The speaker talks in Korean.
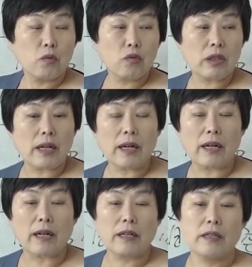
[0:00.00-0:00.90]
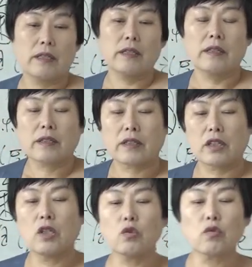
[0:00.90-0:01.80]
우리가
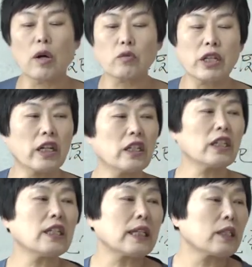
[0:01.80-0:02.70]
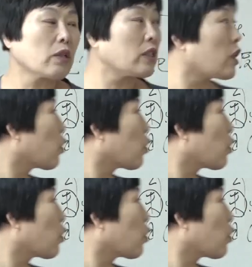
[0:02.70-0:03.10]
인수하고 재극인을 한다. 이제